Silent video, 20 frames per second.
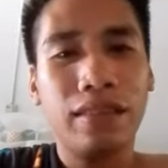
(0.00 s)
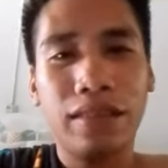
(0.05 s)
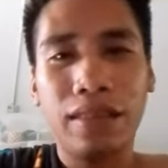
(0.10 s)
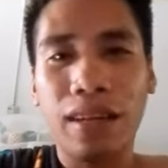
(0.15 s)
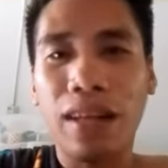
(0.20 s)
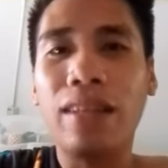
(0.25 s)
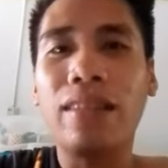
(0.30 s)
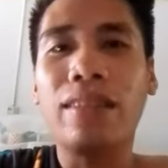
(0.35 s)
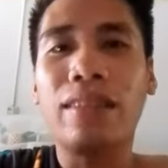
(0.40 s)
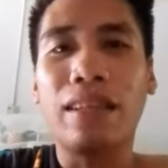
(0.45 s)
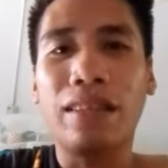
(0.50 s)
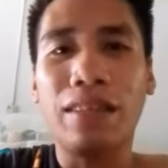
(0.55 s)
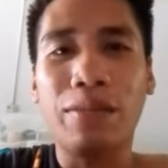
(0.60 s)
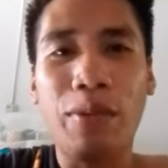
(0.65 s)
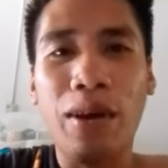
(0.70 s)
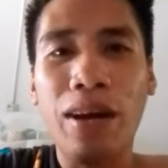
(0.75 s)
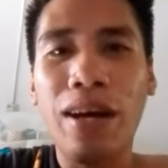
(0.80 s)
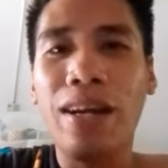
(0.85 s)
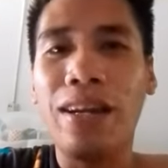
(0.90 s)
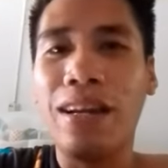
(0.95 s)
30 di
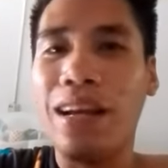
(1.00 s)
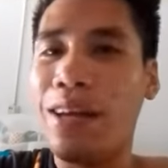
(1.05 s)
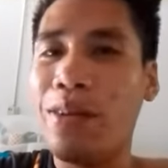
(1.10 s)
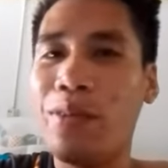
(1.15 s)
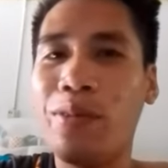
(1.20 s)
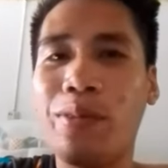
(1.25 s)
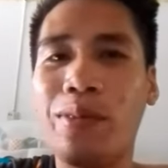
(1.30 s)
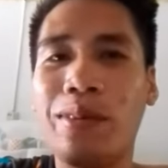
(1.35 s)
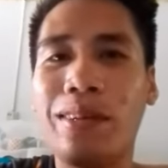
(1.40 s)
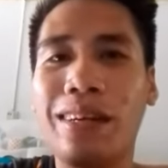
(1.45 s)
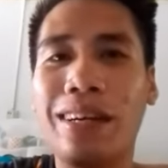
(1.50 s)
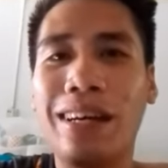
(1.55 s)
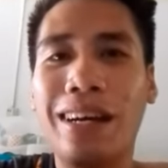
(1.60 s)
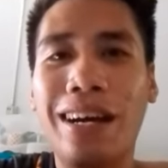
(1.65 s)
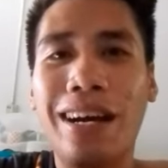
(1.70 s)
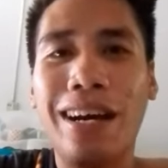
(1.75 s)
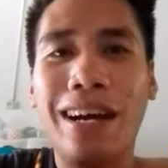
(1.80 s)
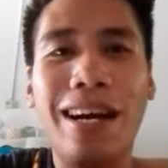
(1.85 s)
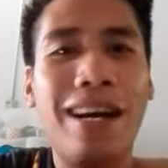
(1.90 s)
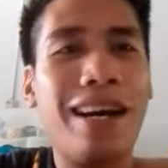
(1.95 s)
ba layo
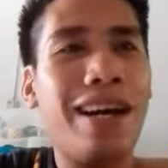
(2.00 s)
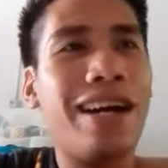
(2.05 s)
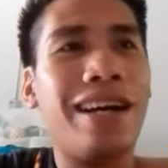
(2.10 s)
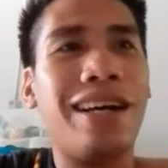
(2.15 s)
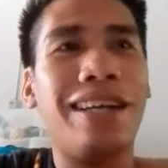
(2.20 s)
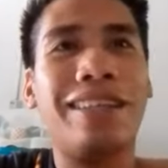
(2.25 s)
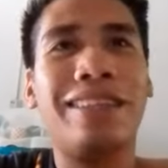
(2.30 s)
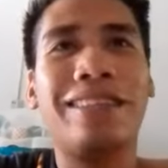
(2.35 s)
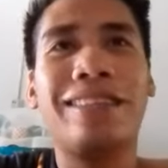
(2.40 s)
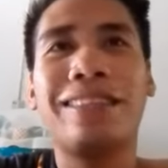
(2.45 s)
ah, ah